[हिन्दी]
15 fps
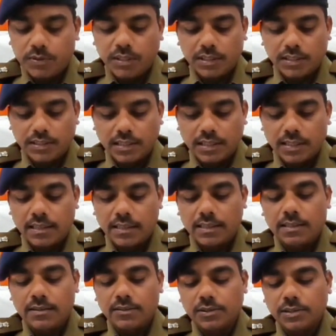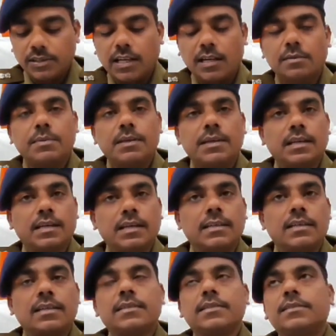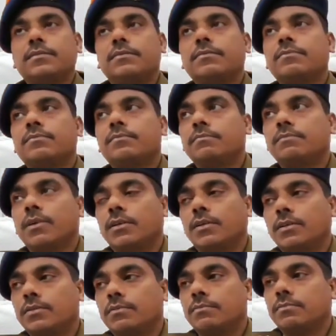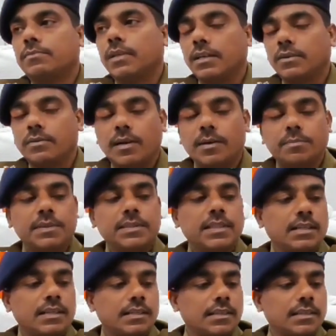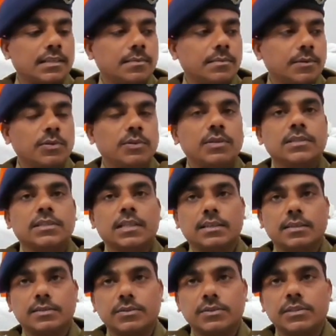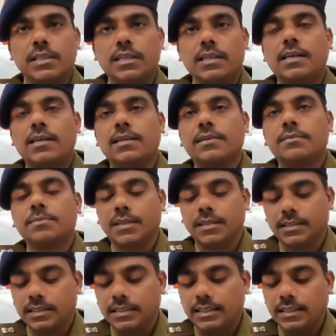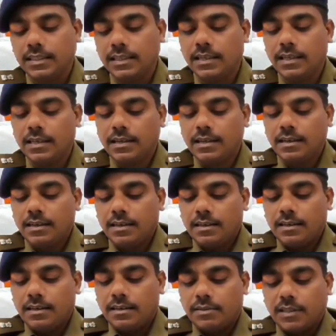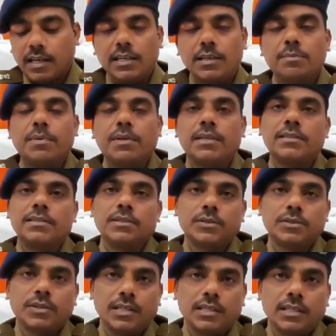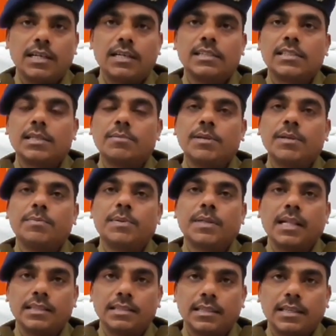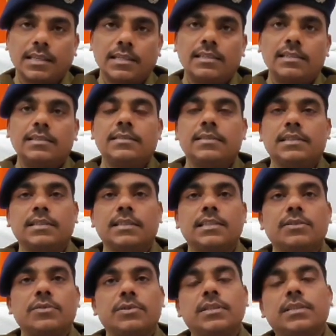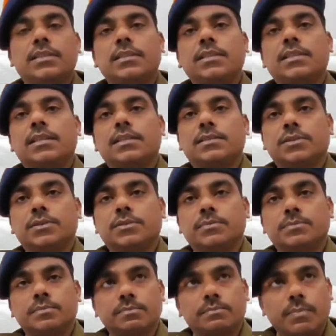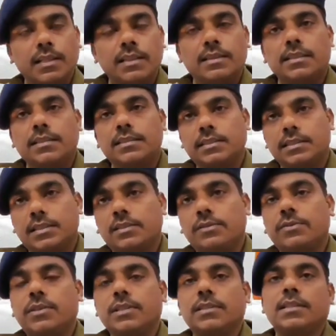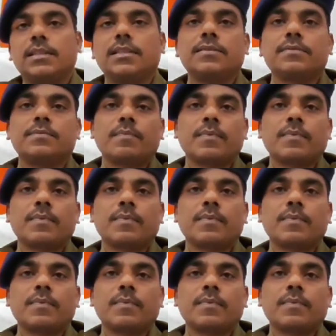पूछताछ कर रहे हैं अनुसंधान भी कर रहे हैं कल वहां पर जाकर हम लोगों ने सारा कुछ देखा है बात की है थाने पर जो घटना के समय पदाधिकारी जिनकी ड्यूटी थी या जो बल थे जिनकी ड्यूटी थी